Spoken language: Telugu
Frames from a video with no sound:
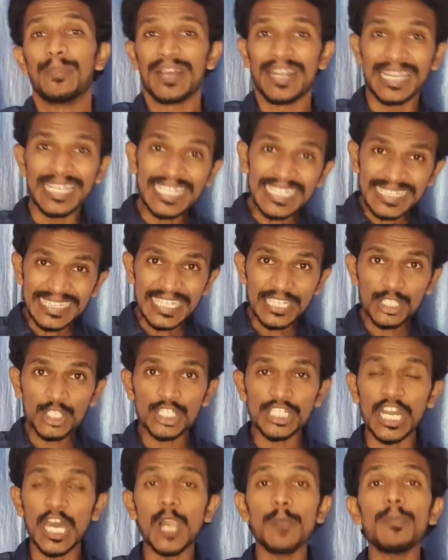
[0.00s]

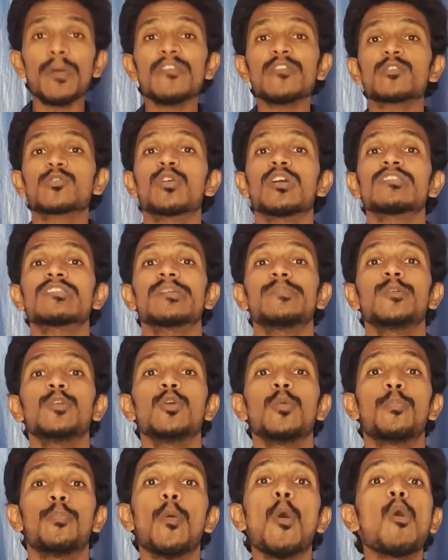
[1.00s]
ప్రయత్నించి అల్ప విశ్వాసం
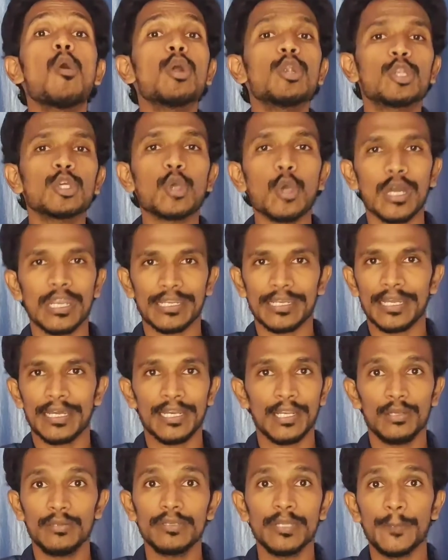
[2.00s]
నువ్వు పోగొట్టుకోవాలి
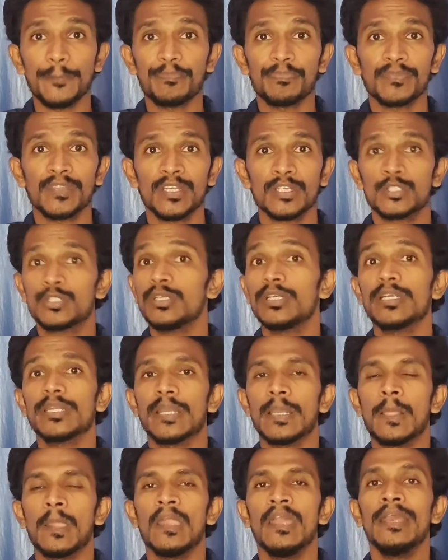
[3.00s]
అలెలు
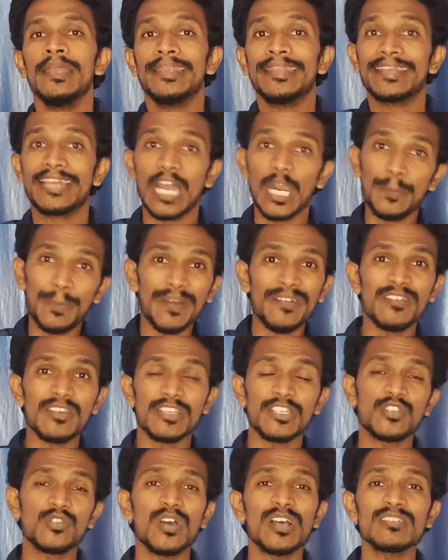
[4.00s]
చూడండి నీకు అల్ప
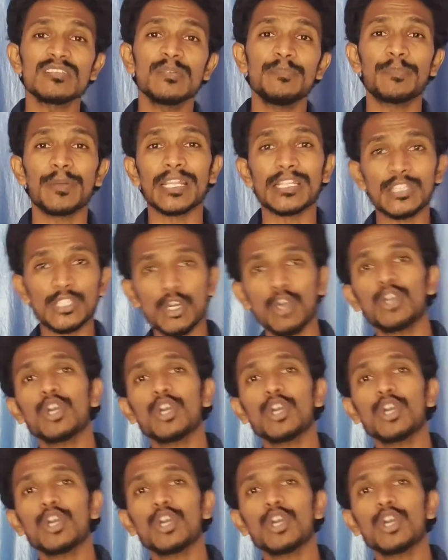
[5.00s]
విశ్వాసం ప్రతి